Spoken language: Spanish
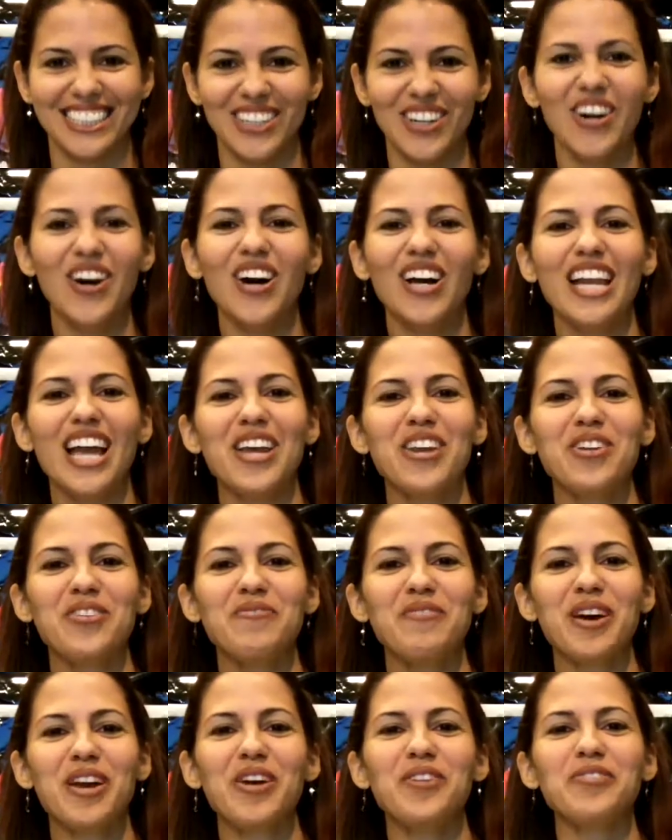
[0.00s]
Hola
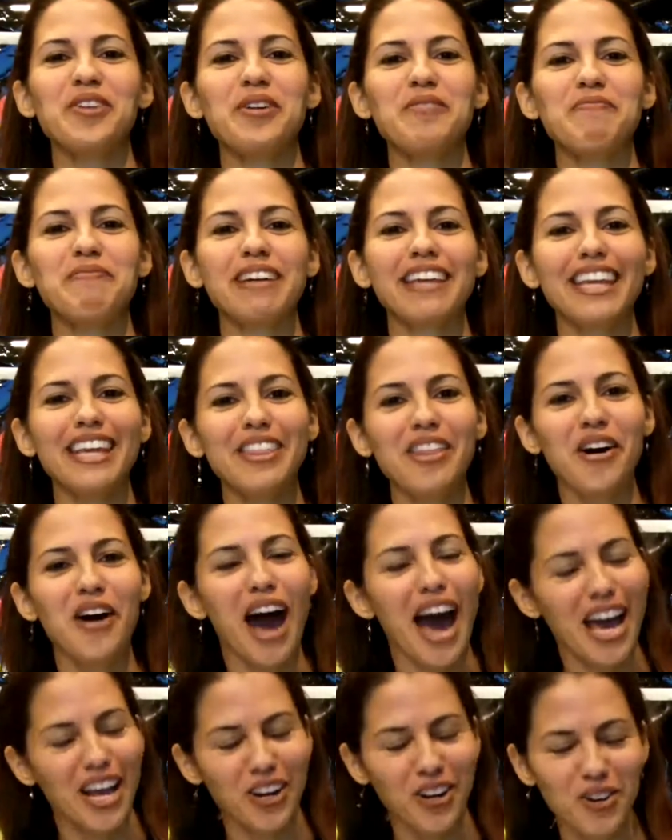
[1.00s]
rumbero. bienvenido
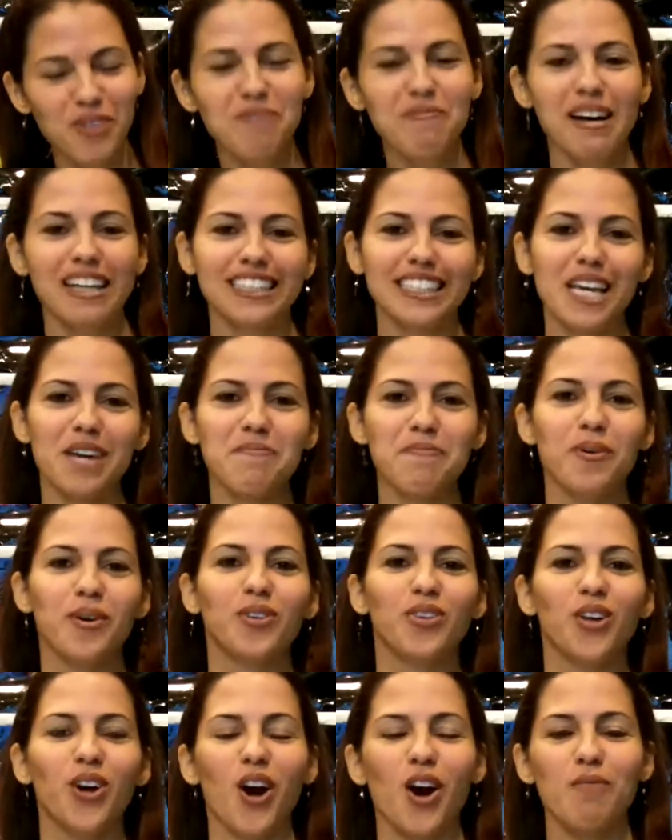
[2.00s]
a
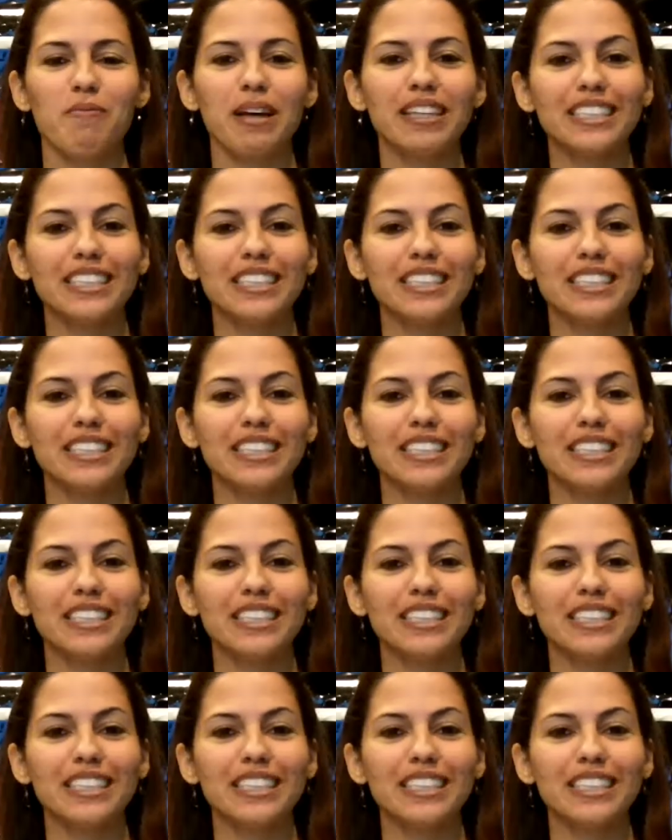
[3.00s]
rumba100.com.